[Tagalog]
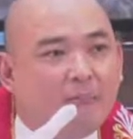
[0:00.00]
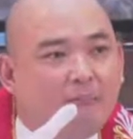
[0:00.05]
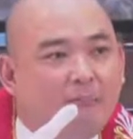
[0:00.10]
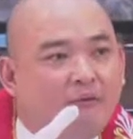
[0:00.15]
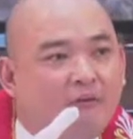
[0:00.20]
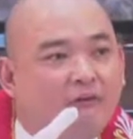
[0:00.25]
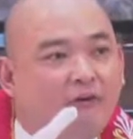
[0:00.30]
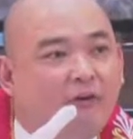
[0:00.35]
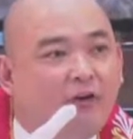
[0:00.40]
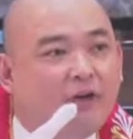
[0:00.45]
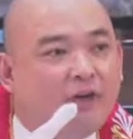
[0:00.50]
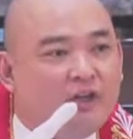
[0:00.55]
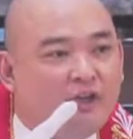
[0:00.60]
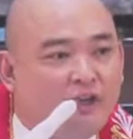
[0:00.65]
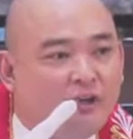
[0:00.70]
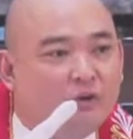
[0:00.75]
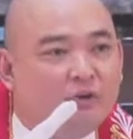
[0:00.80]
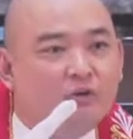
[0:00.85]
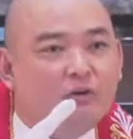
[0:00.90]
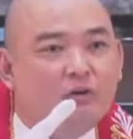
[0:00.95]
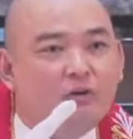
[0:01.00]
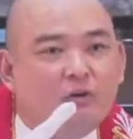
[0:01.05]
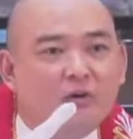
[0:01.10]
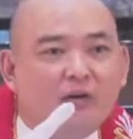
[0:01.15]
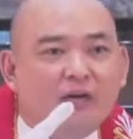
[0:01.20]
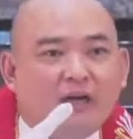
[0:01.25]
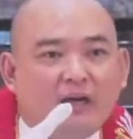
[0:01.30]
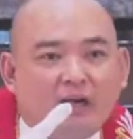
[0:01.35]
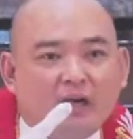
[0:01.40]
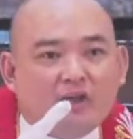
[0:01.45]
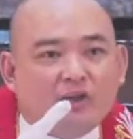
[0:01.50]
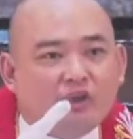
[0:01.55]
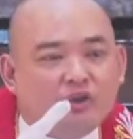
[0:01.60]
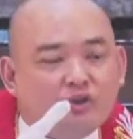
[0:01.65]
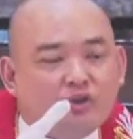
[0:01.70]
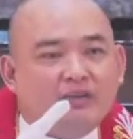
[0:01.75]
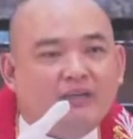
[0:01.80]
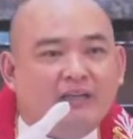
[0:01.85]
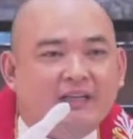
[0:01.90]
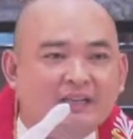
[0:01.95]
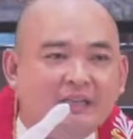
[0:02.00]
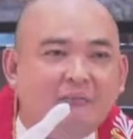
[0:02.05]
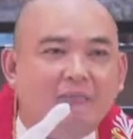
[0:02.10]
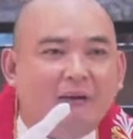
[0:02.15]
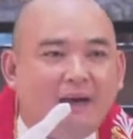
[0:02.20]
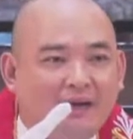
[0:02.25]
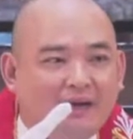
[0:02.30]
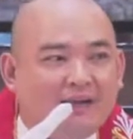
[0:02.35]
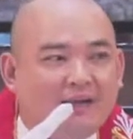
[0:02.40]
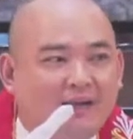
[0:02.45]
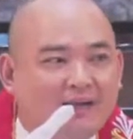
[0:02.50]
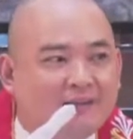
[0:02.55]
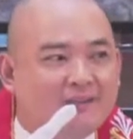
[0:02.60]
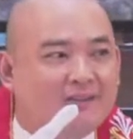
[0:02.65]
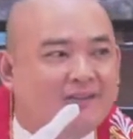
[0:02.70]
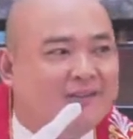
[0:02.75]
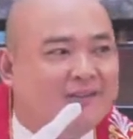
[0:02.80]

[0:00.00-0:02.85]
before you shoot in the bucket,